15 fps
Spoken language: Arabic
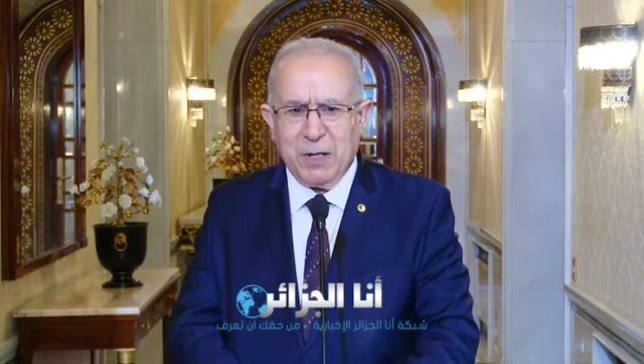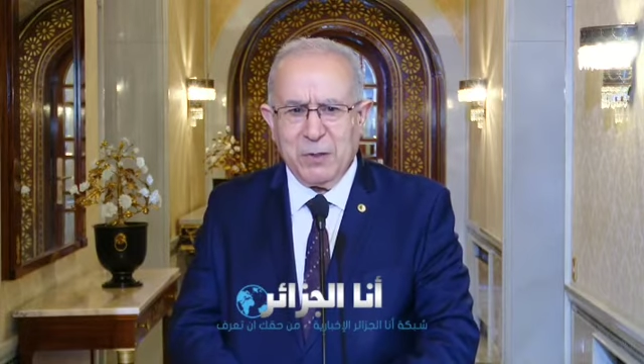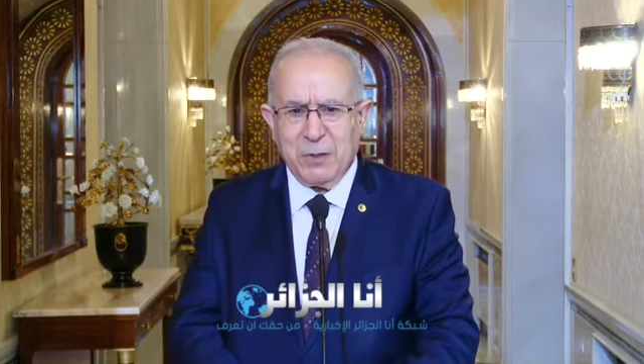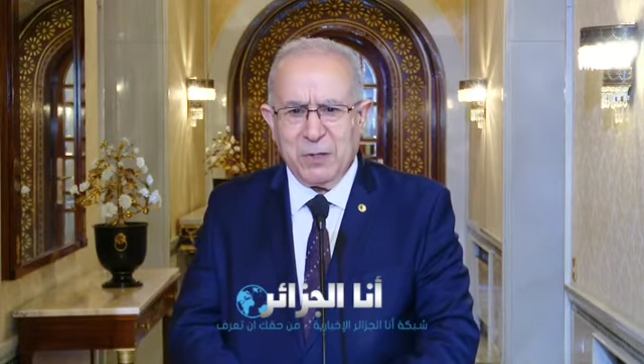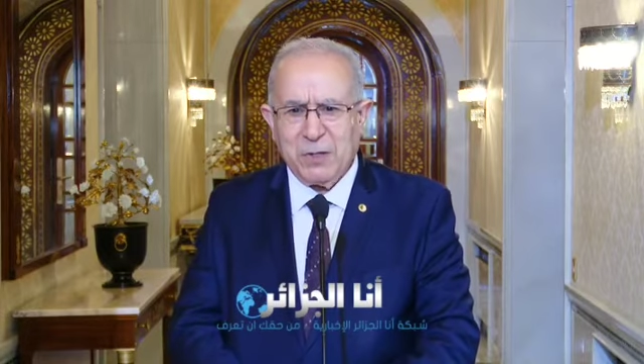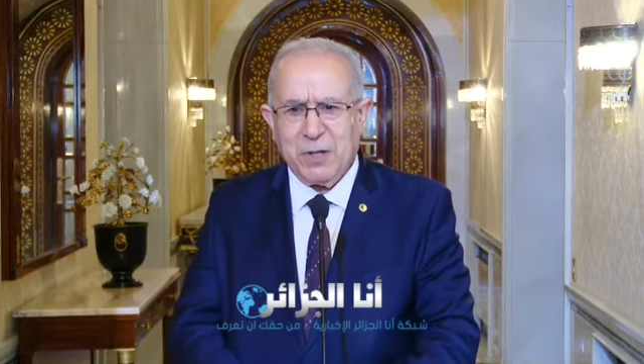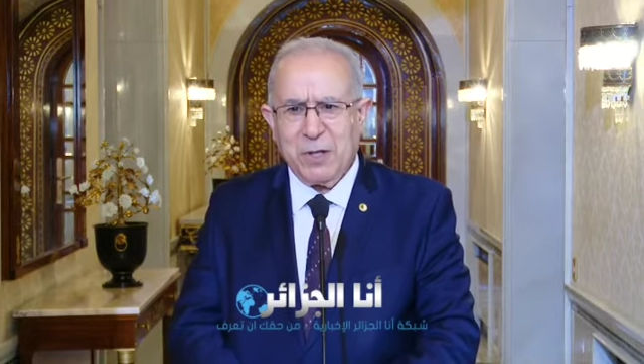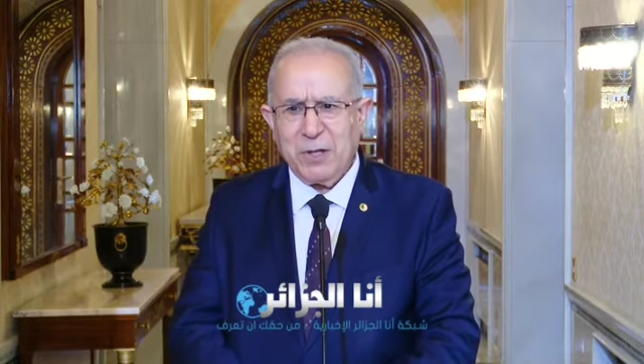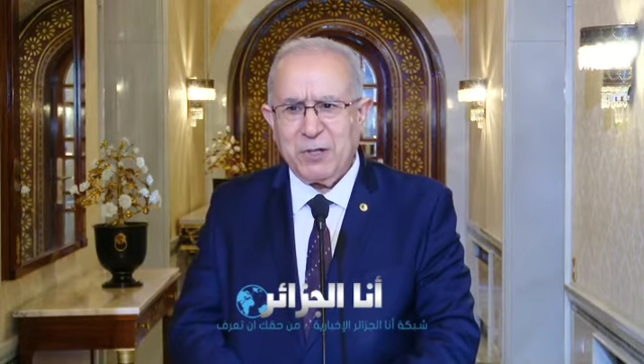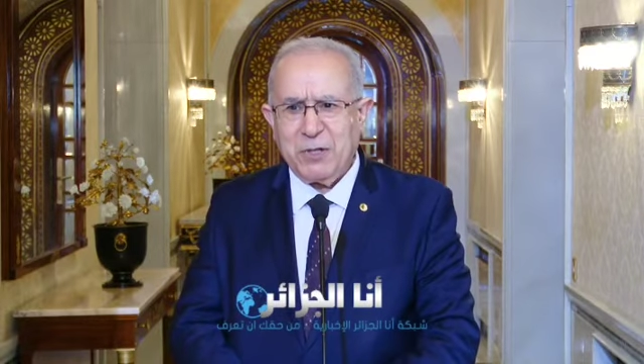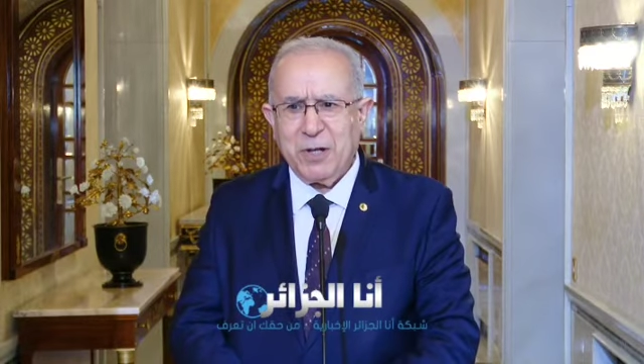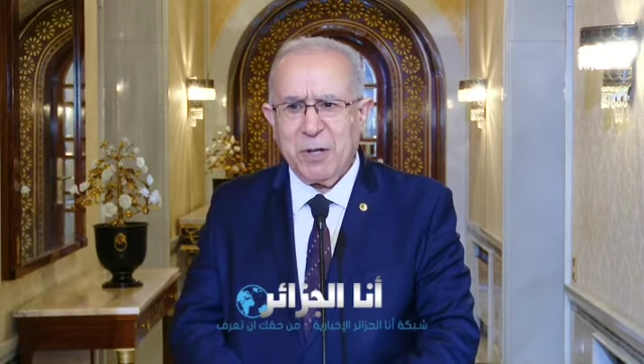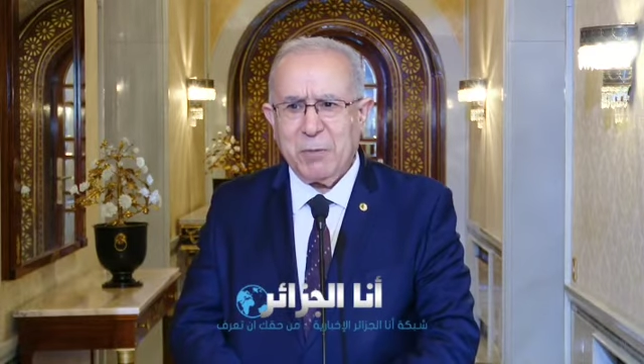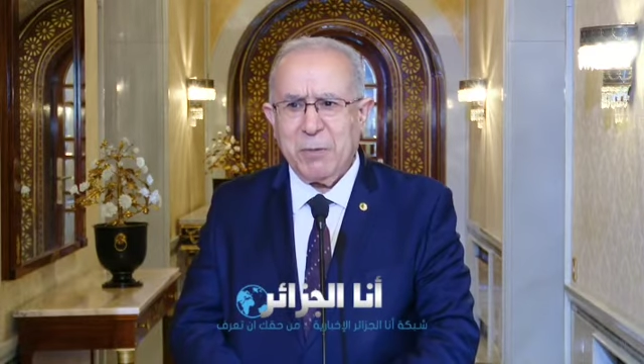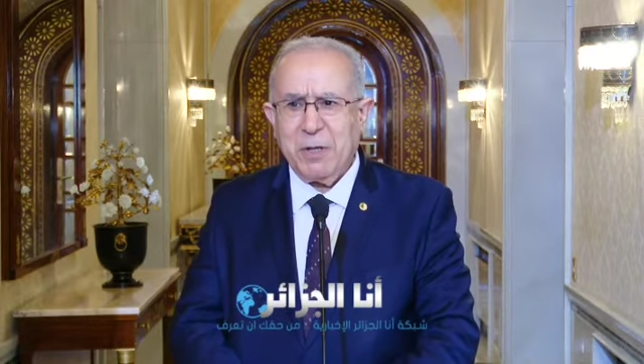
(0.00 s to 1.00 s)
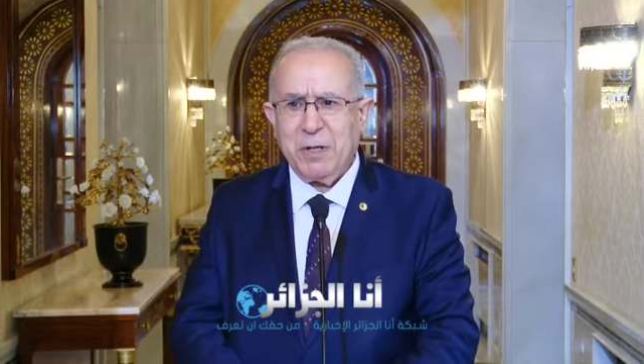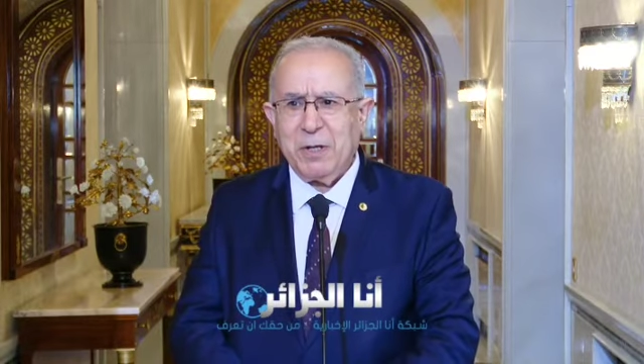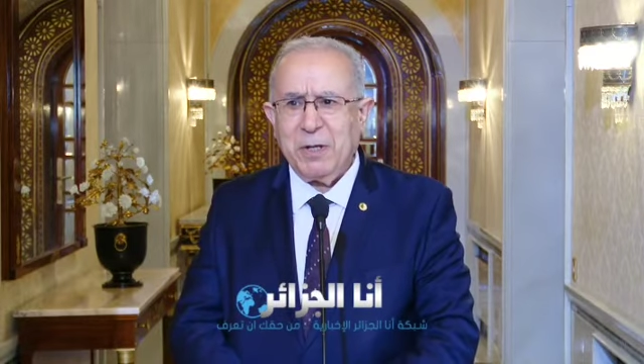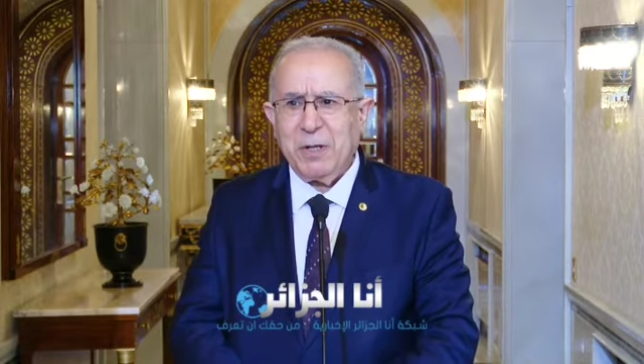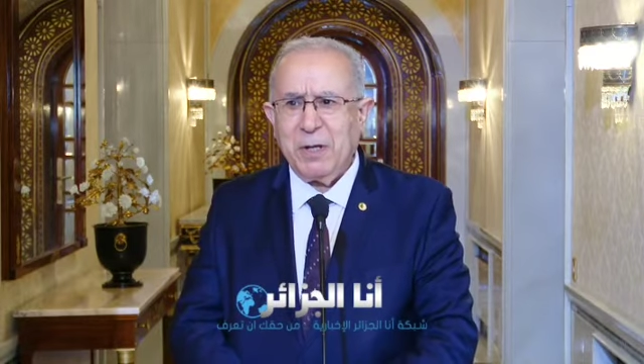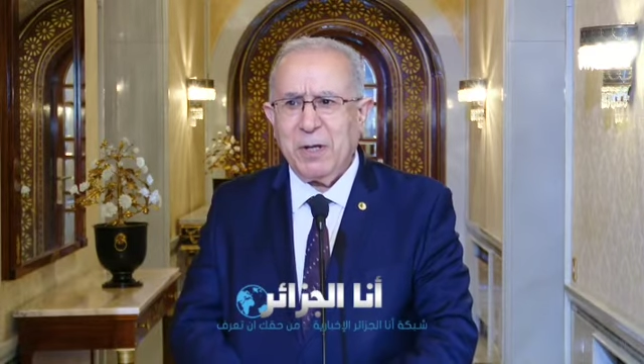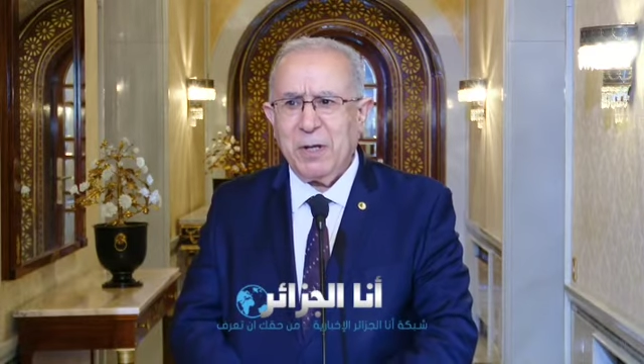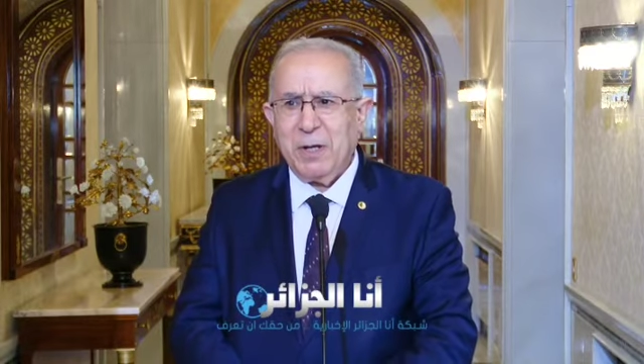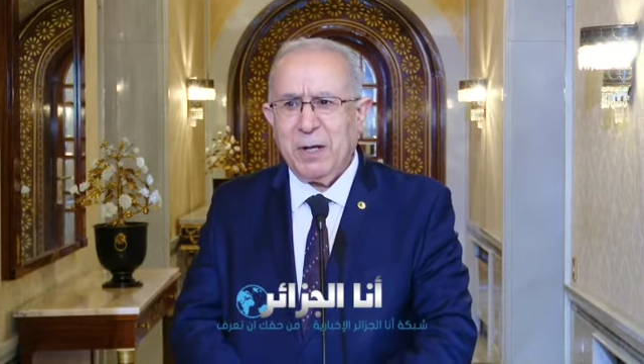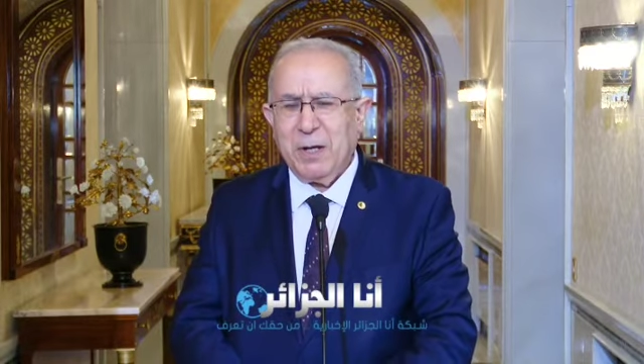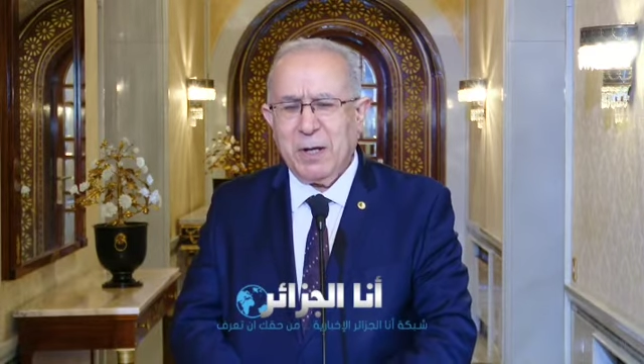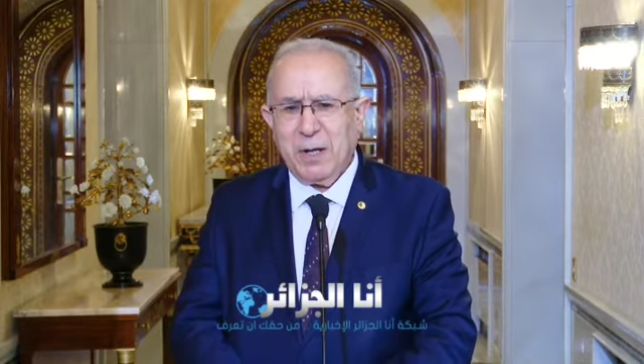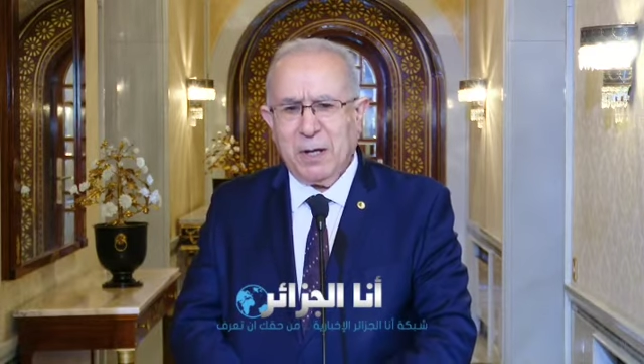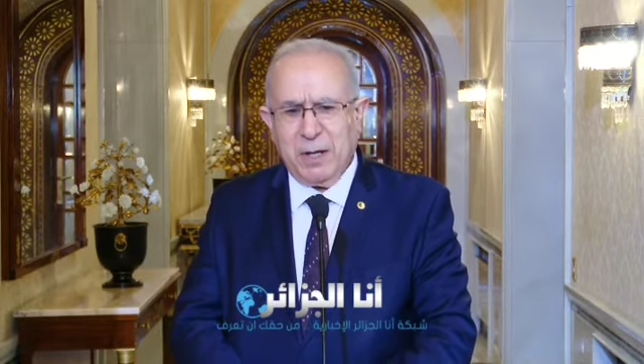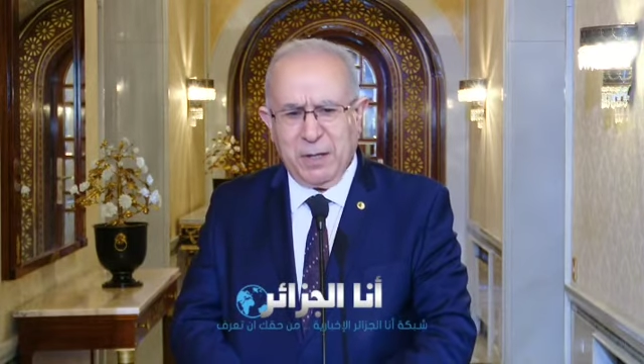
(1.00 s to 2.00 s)
انتصار الشعبين
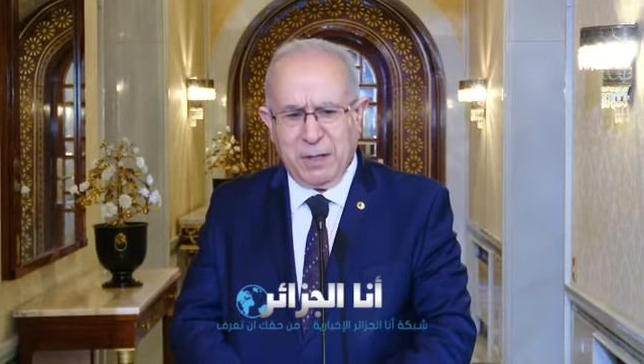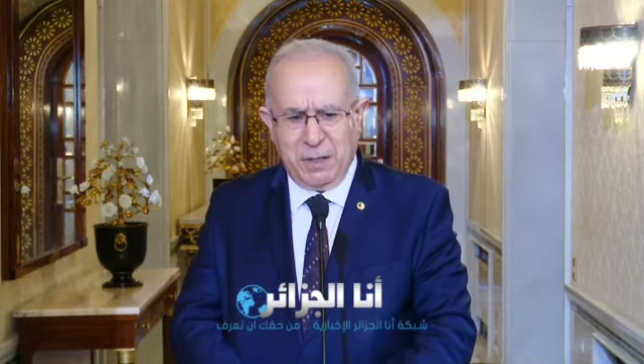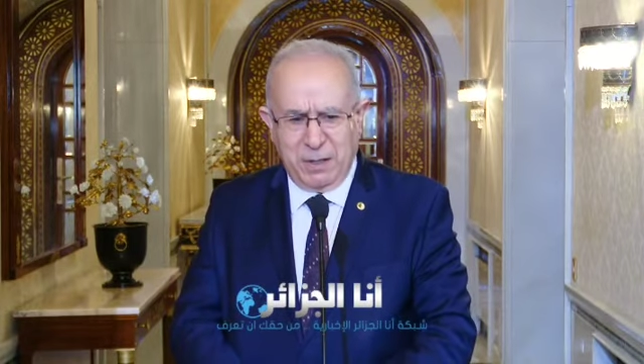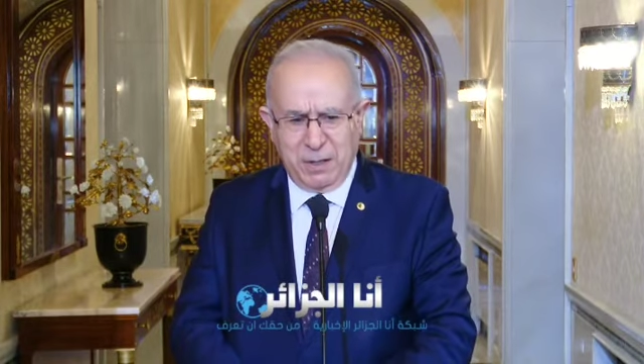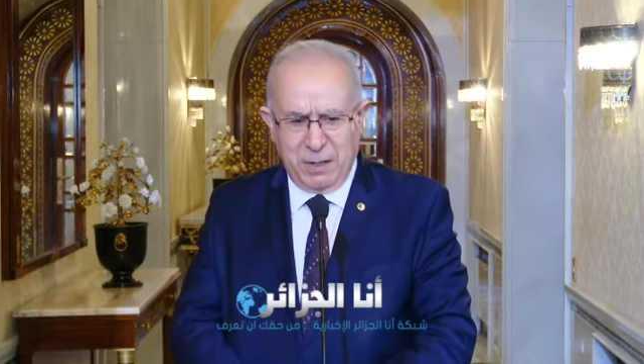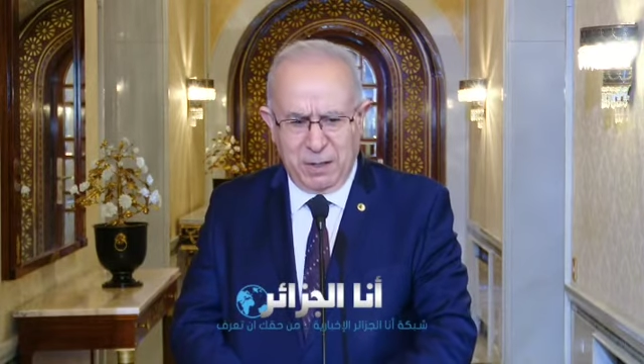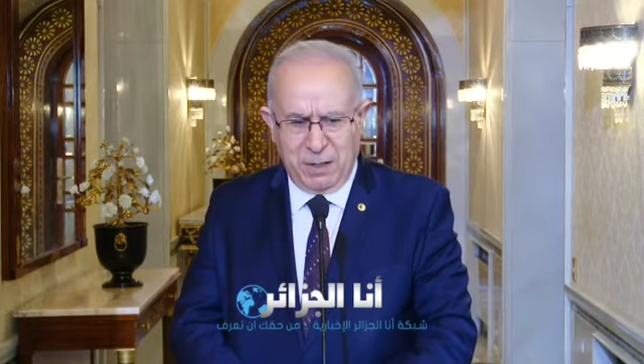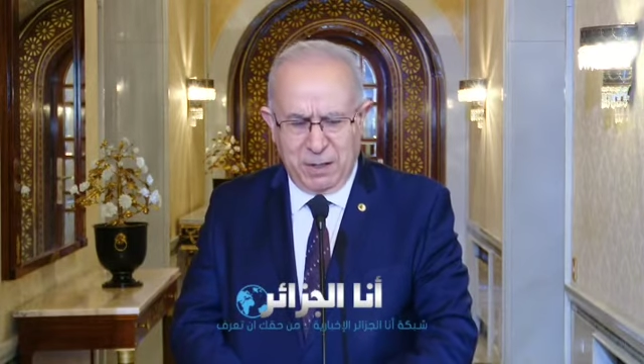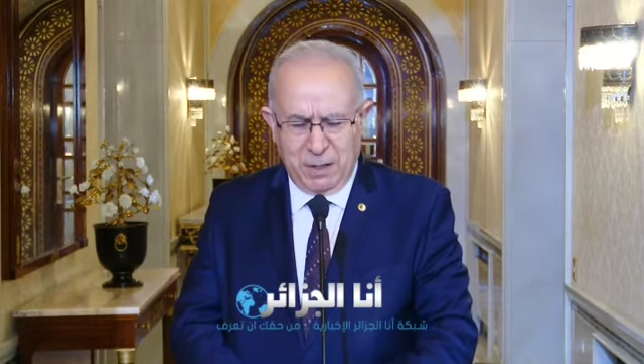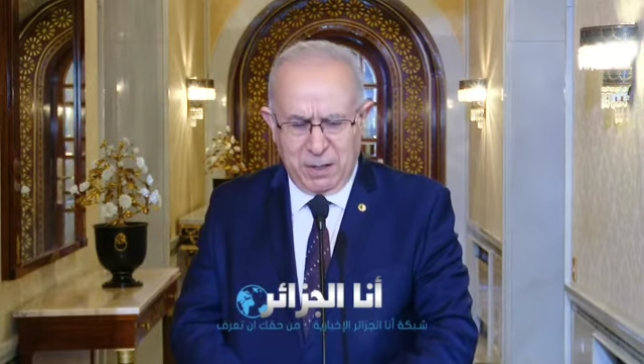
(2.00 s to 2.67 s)
على هذه